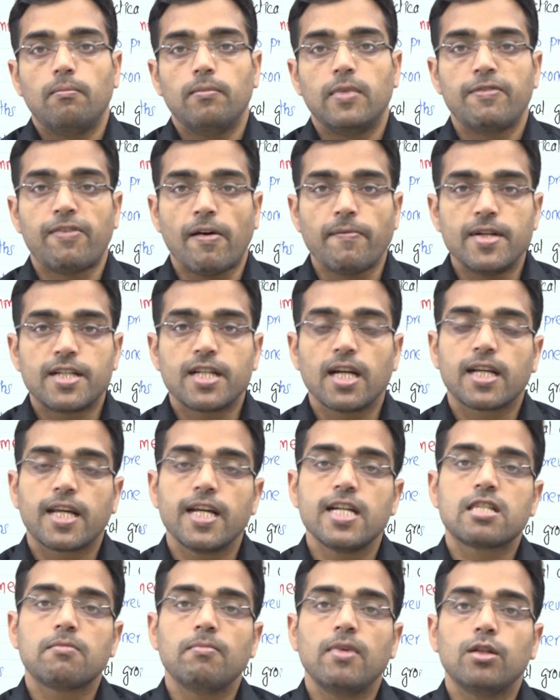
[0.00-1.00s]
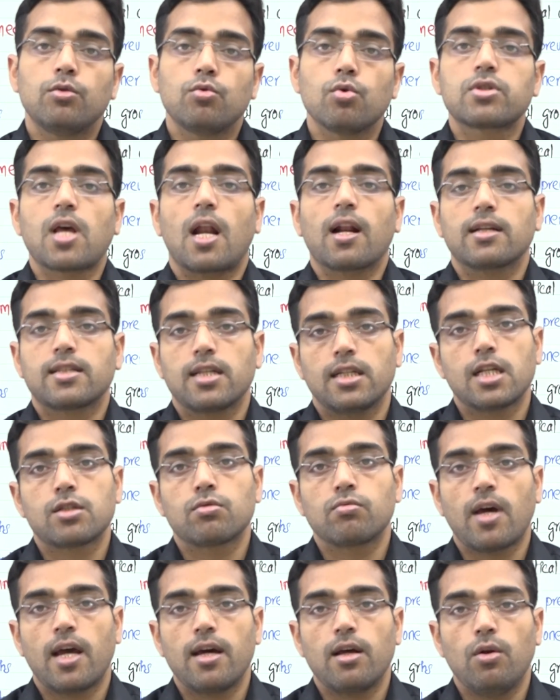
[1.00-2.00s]
डिफेमेशन केस में दो साल का सजा
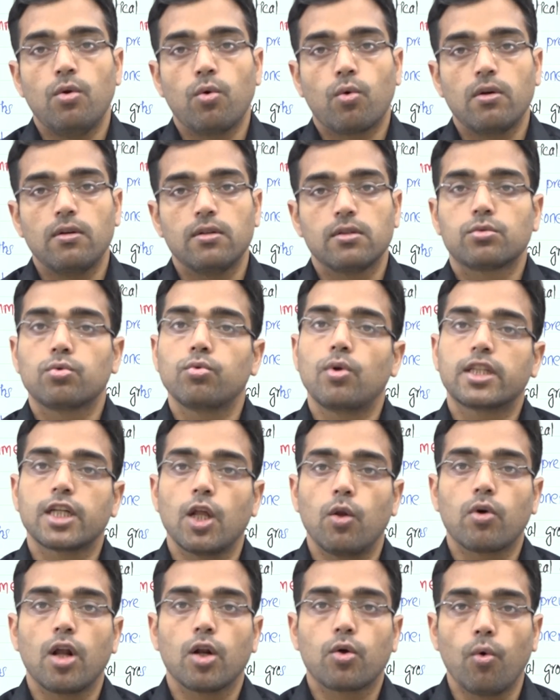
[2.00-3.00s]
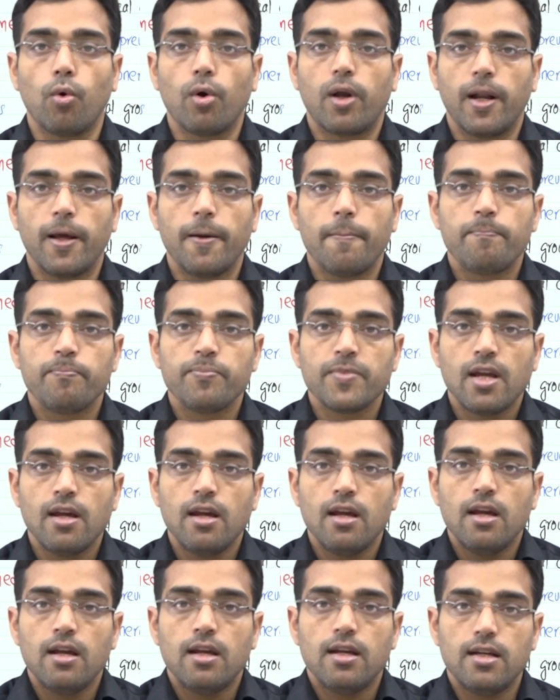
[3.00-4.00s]
सुनाया सूरत के लोकल कोर्ट ने
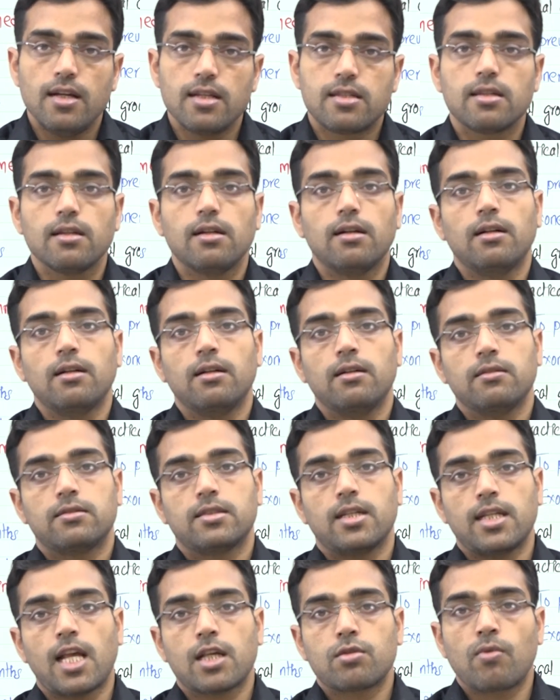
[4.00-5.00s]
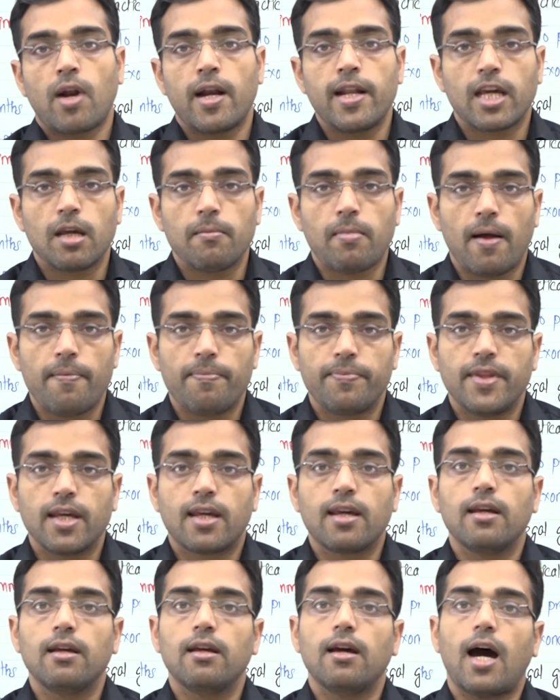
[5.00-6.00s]
इस आ, सजा सुनाने के बाद
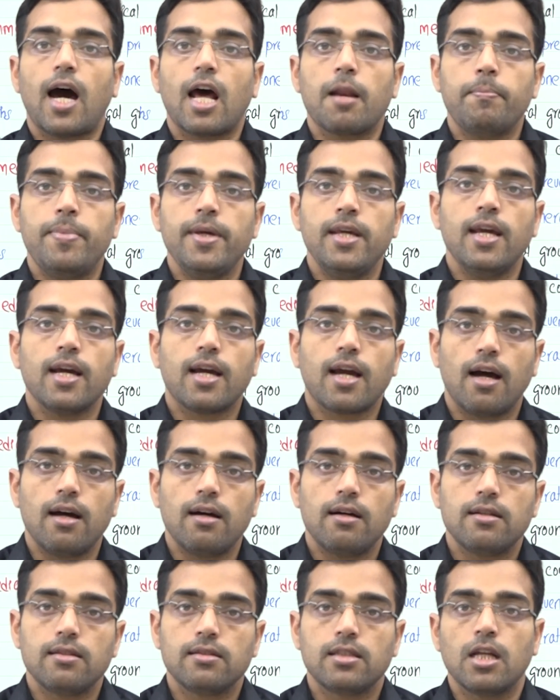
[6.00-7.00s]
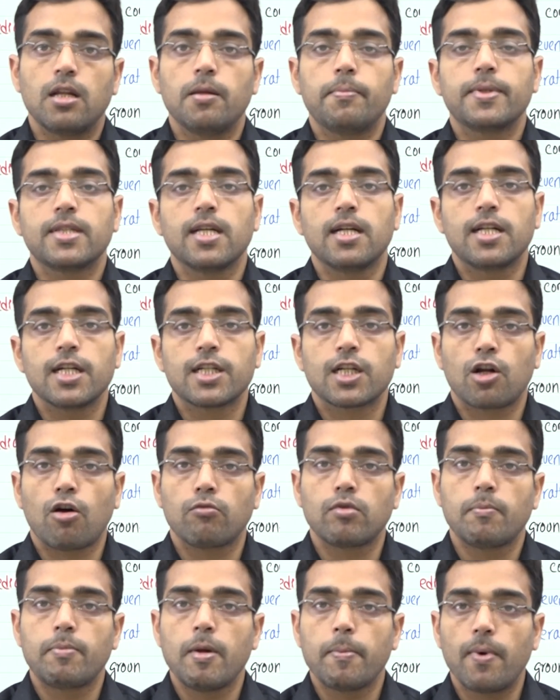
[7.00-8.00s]
देखिए आरपीए का द रिप्रेजेंटेशन
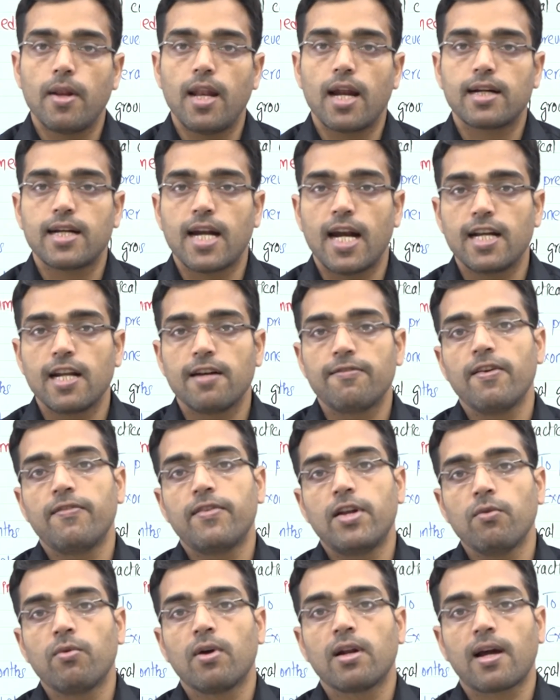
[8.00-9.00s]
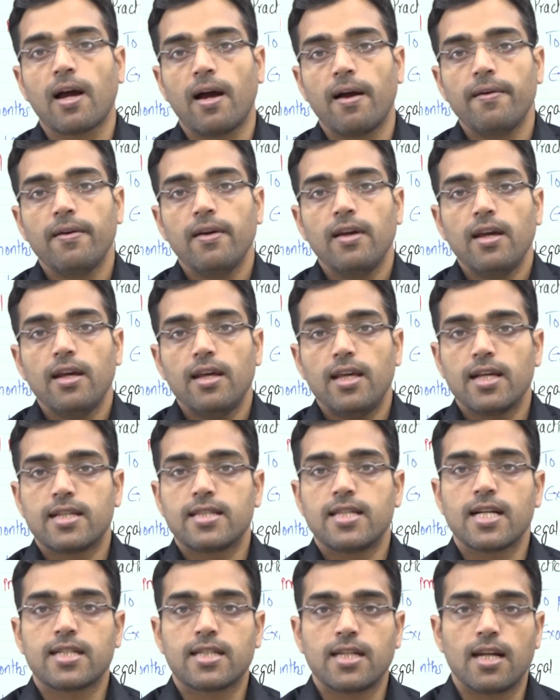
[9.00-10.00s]
ऑफ द पीपल एक्ट 1951 का एक
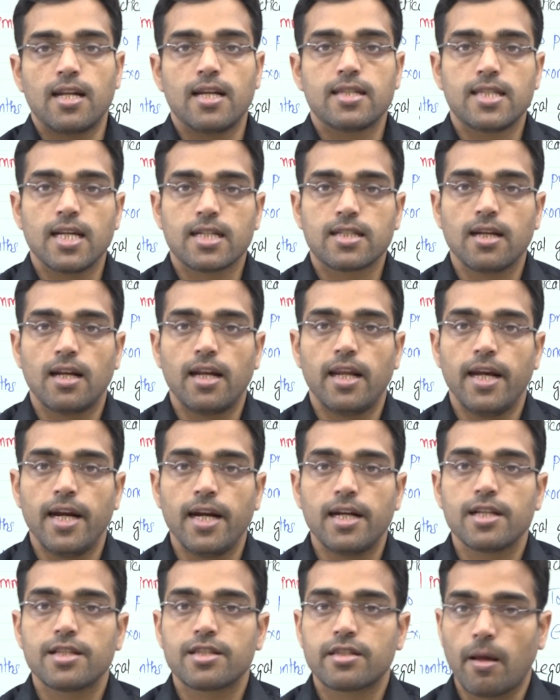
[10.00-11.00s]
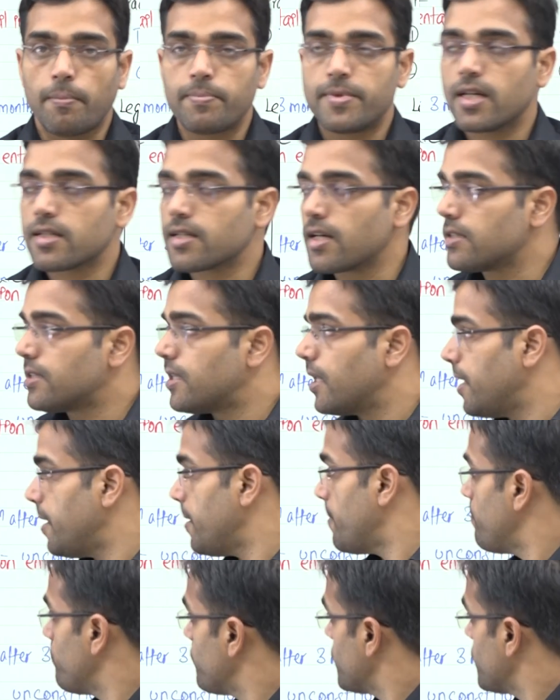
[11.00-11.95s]
सेक्शन है सेक्शन एट सब सेक्शन थ्री